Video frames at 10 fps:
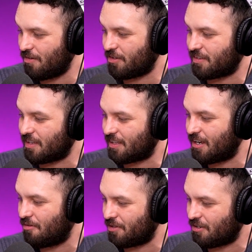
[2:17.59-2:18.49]
a unos 70
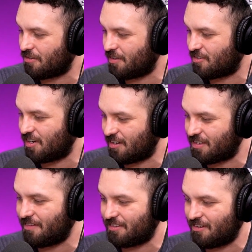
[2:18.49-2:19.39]
kilómetros donde
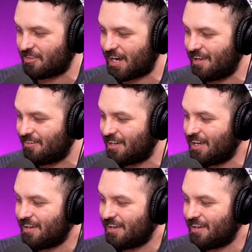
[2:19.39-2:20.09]
Charles había sido atacado.